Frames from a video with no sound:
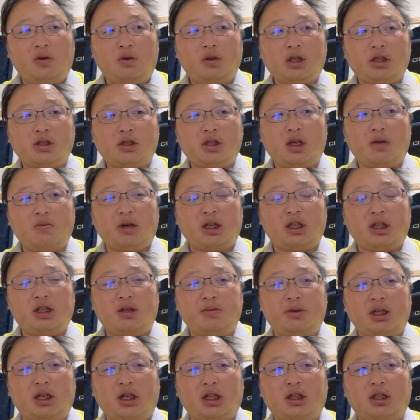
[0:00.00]
をですね、まあ、
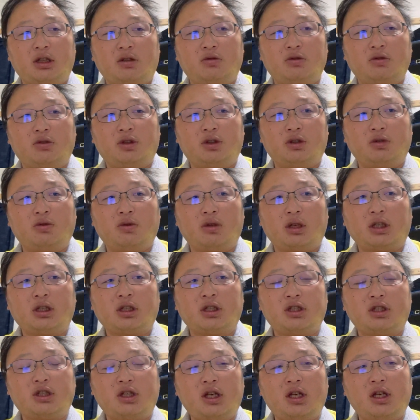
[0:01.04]
日々買っていくっていうような
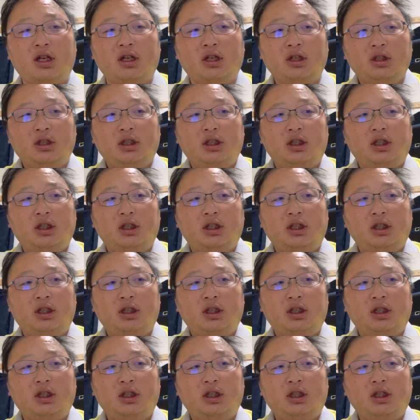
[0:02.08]
形で、